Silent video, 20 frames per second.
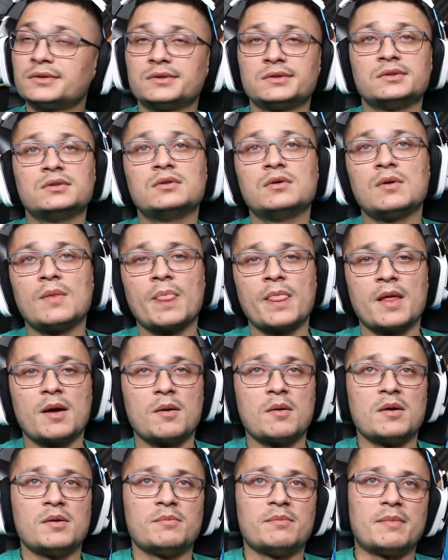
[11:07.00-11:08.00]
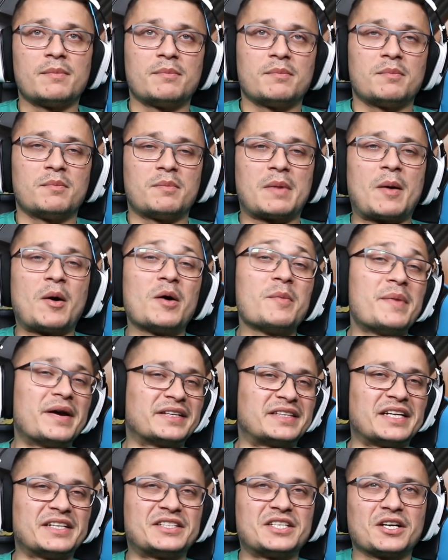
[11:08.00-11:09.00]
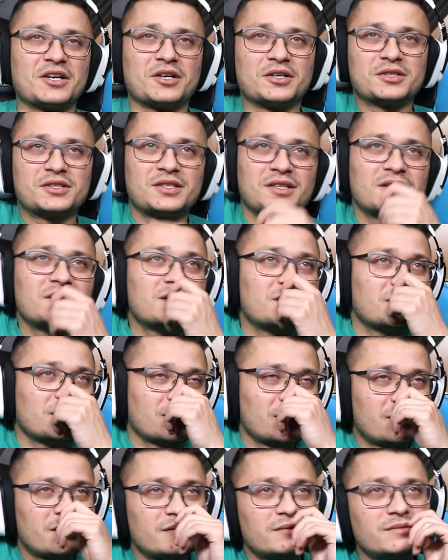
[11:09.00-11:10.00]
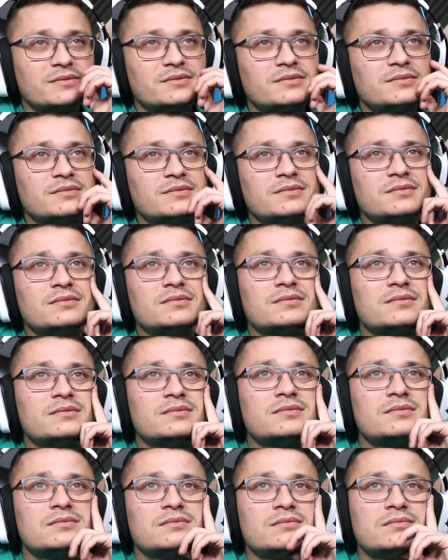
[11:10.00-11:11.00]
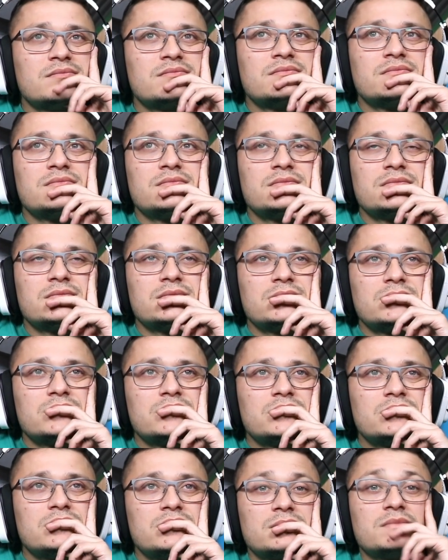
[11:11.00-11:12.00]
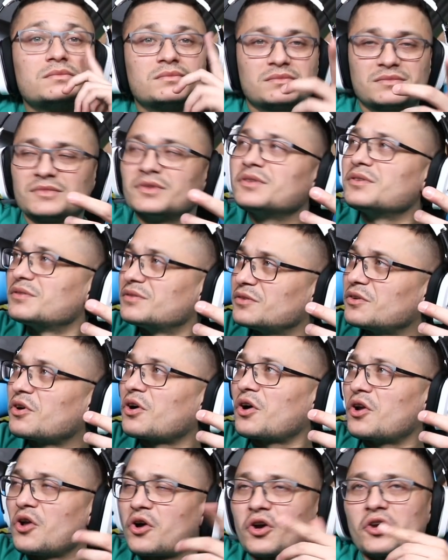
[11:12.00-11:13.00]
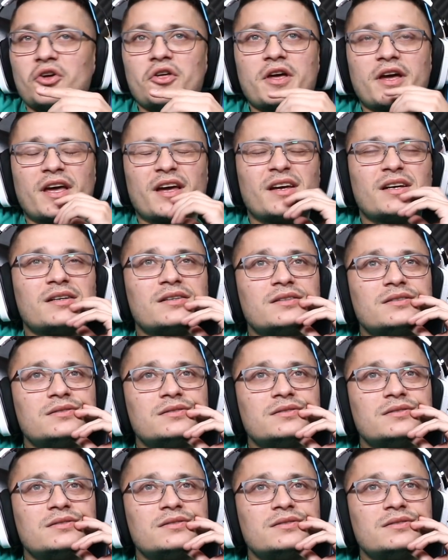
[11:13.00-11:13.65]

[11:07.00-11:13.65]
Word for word: El Mauser K98 Vamos apareciendo en muchas películas y videojuegos. Dentro del cine podemos encontrarlo en